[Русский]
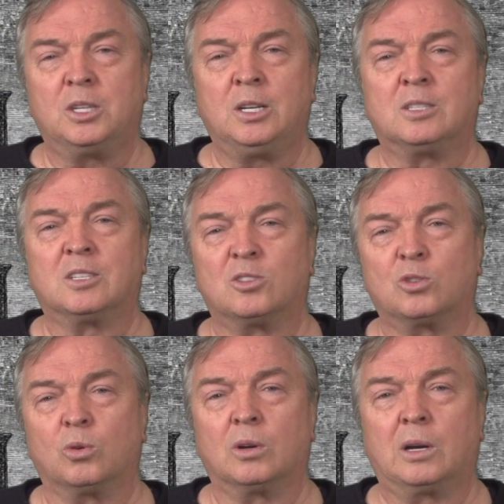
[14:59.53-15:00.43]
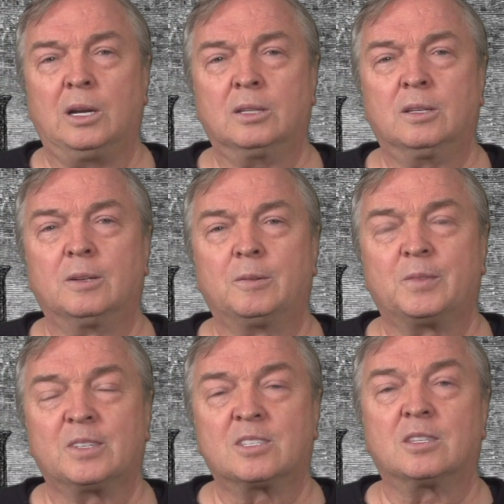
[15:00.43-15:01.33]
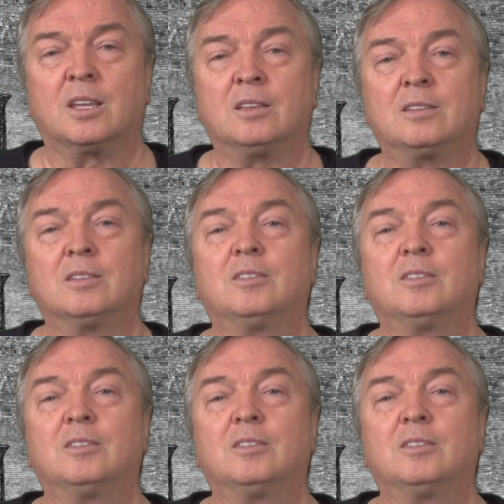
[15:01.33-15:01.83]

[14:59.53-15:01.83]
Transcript: 30-40 лет стать